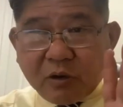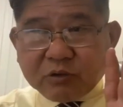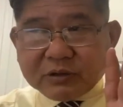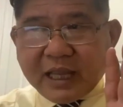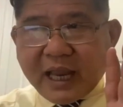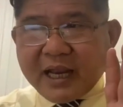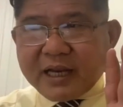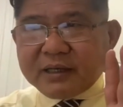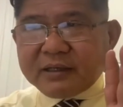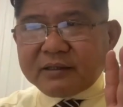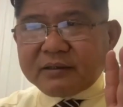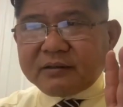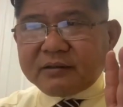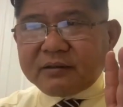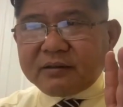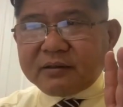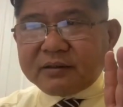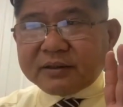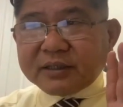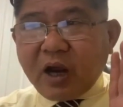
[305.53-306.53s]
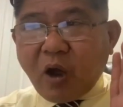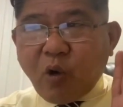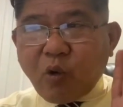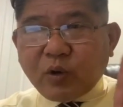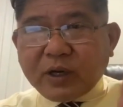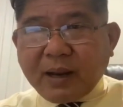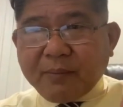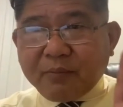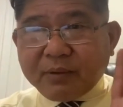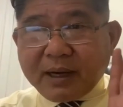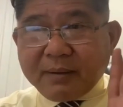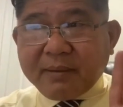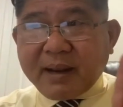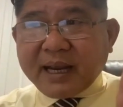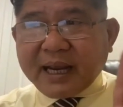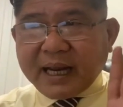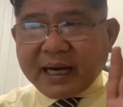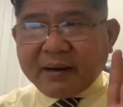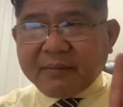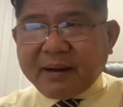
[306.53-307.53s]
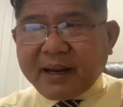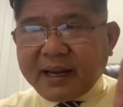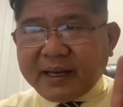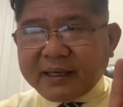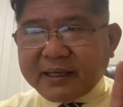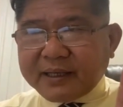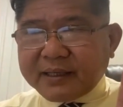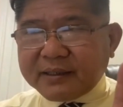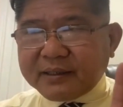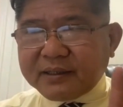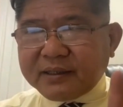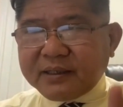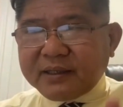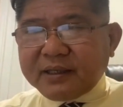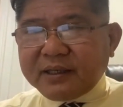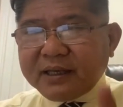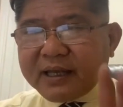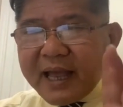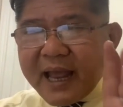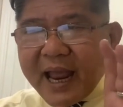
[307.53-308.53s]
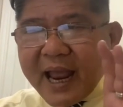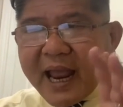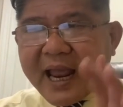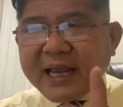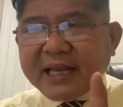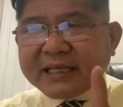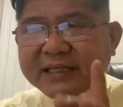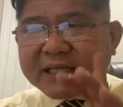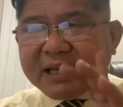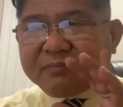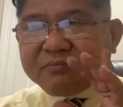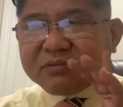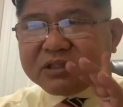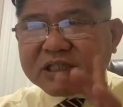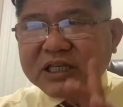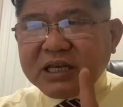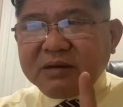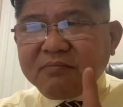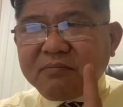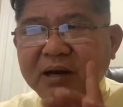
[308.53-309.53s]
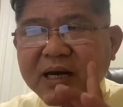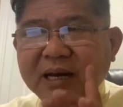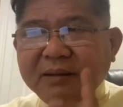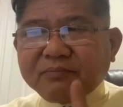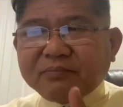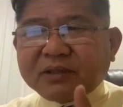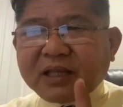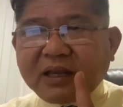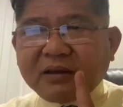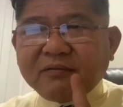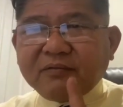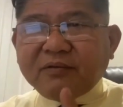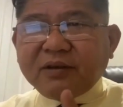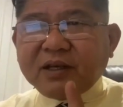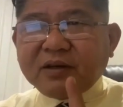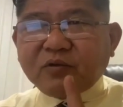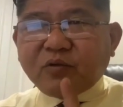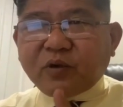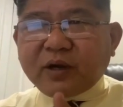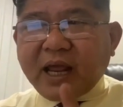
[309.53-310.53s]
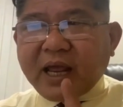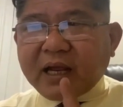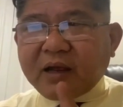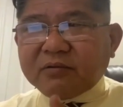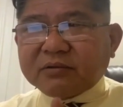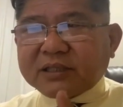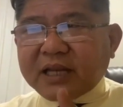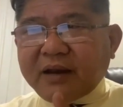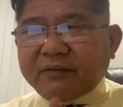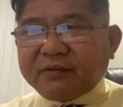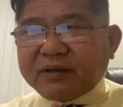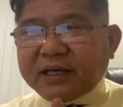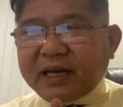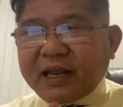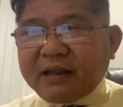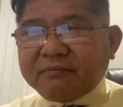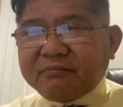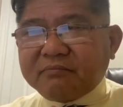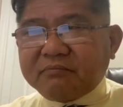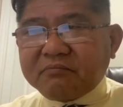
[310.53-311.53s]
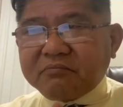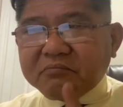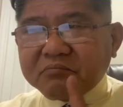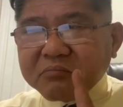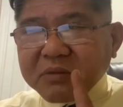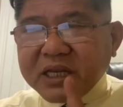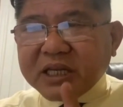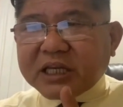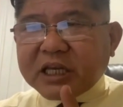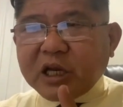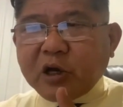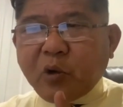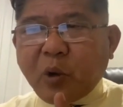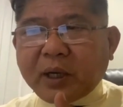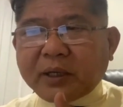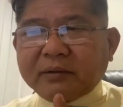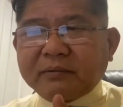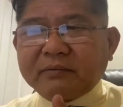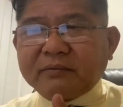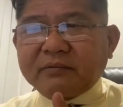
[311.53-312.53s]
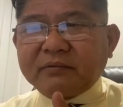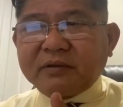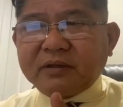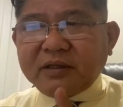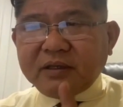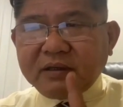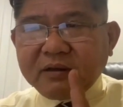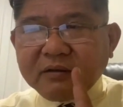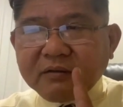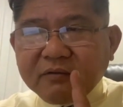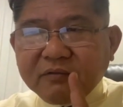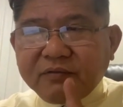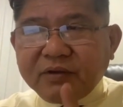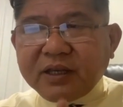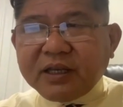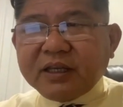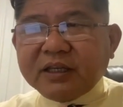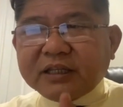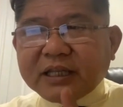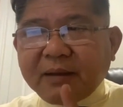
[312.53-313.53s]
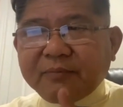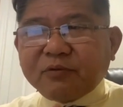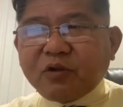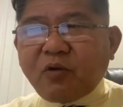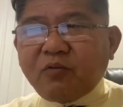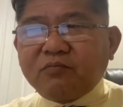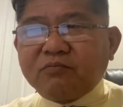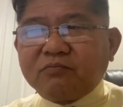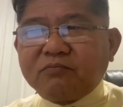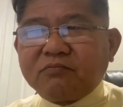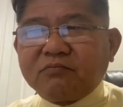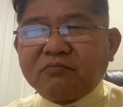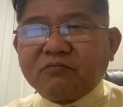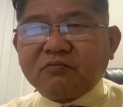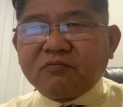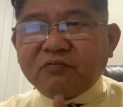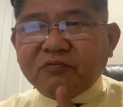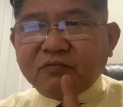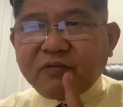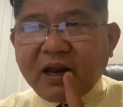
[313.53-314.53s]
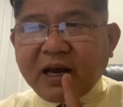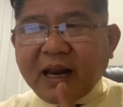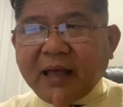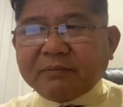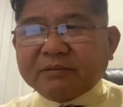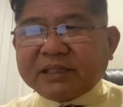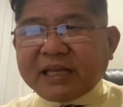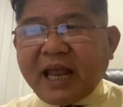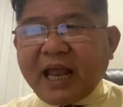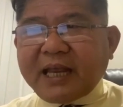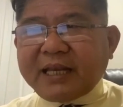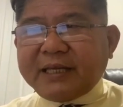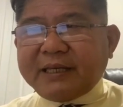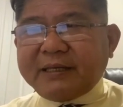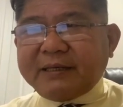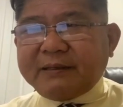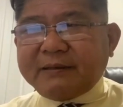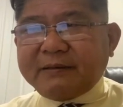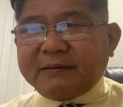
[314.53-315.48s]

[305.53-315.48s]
6 tháng đầu năm vào năm 2022 nhé 295 thành viên của Đảng Cộng sản Việt Nam bị kỷ luật vì tham nhũng và làm sai